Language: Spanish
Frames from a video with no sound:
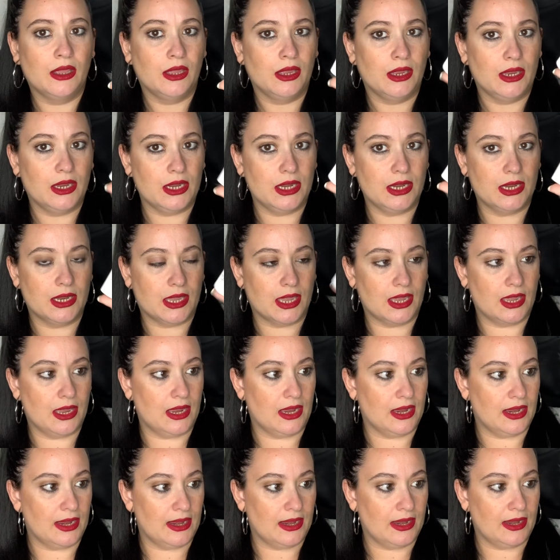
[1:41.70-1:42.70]
y
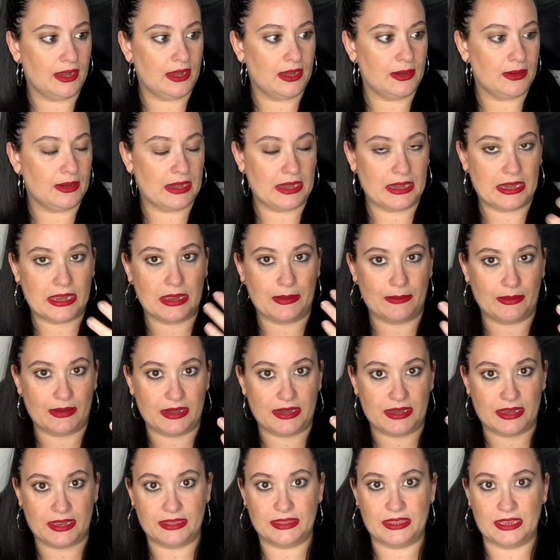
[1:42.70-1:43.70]
que, y, que, y
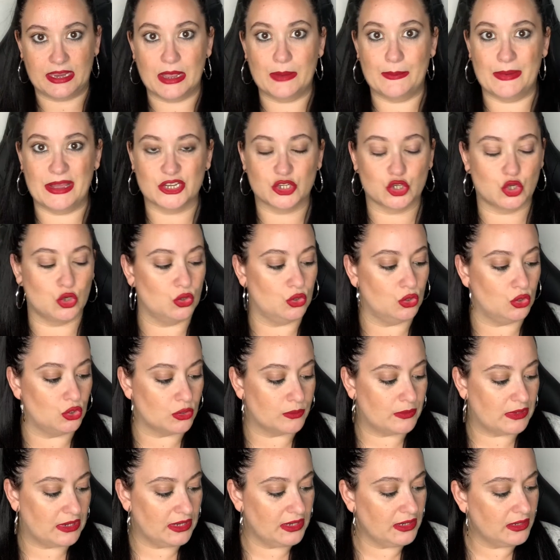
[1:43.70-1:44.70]
que tenga más color,
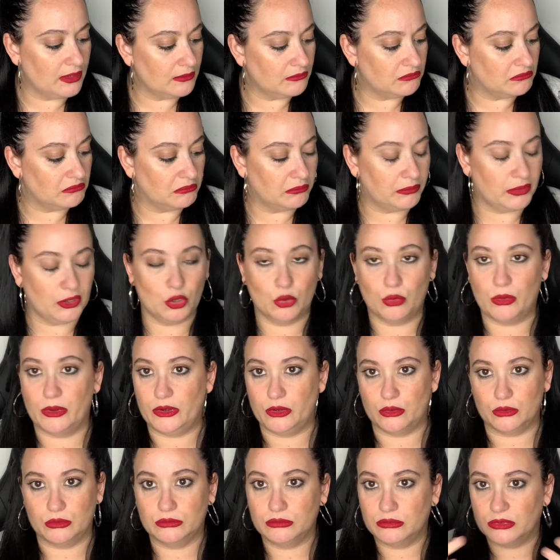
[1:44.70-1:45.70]
¿vale? Pero
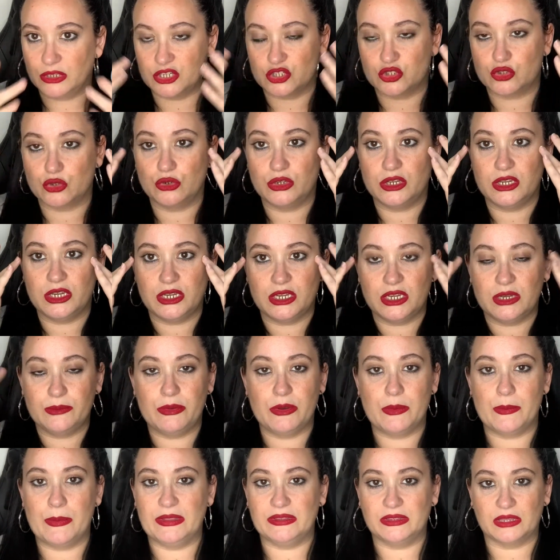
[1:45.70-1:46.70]
bueno, que esto ni, ni,
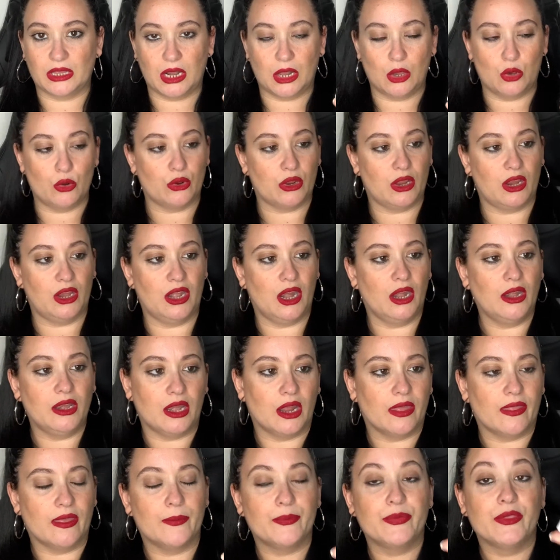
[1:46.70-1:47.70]
pigmenta la ojera ni
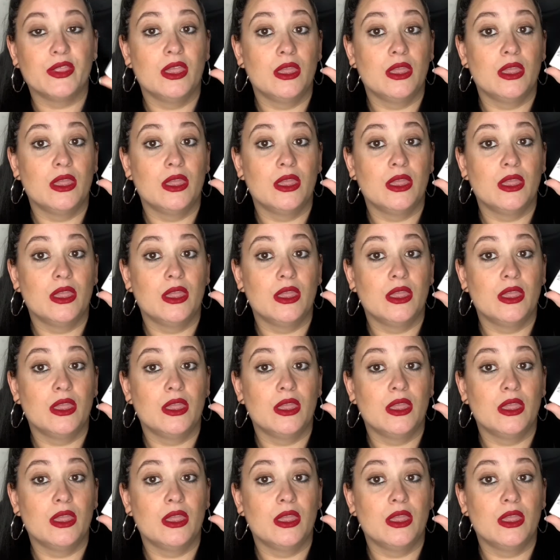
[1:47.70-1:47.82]
nada.